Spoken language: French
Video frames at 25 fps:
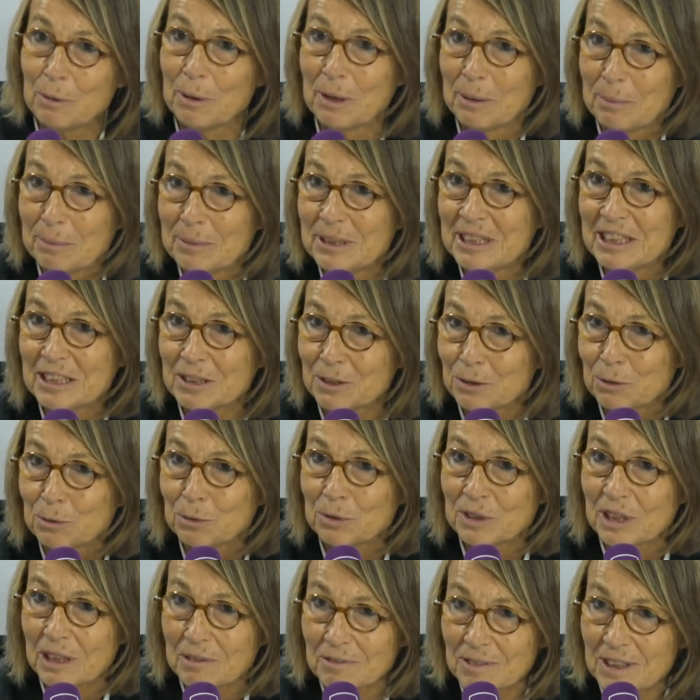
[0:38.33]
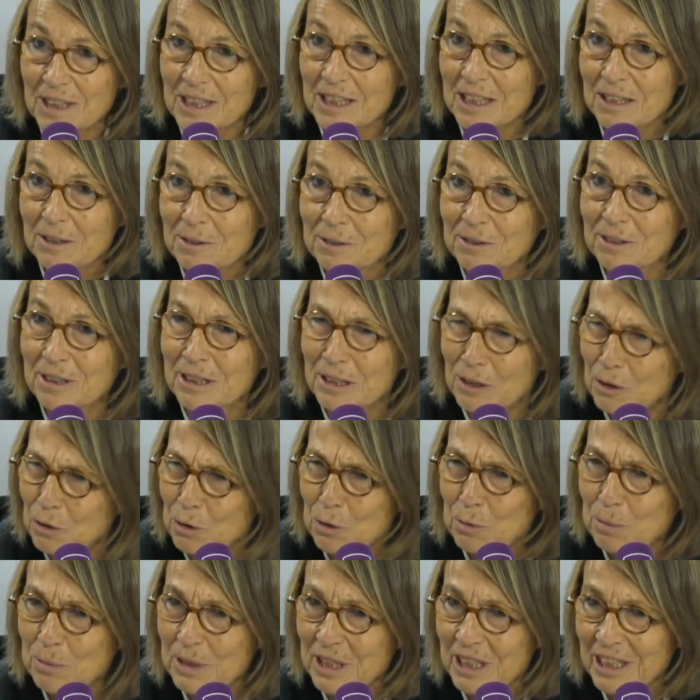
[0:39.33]
au ministre du Travail, de
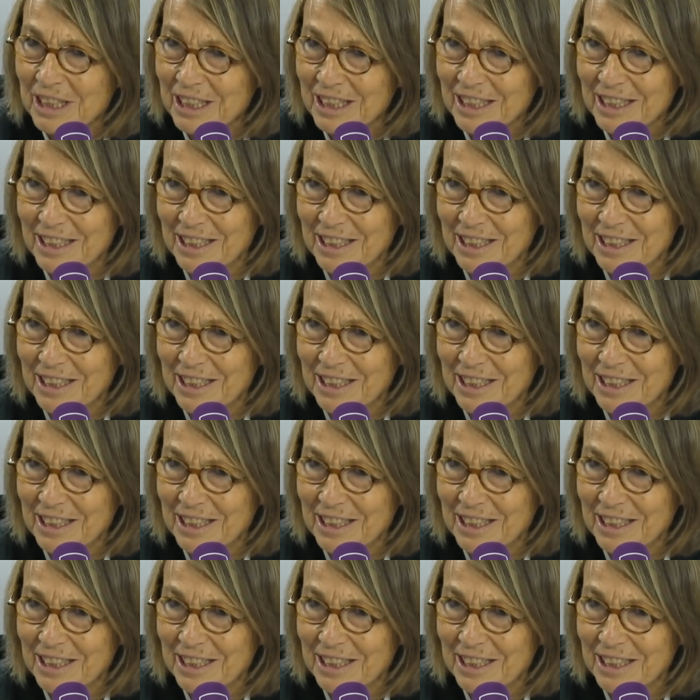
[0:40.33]
l'Économie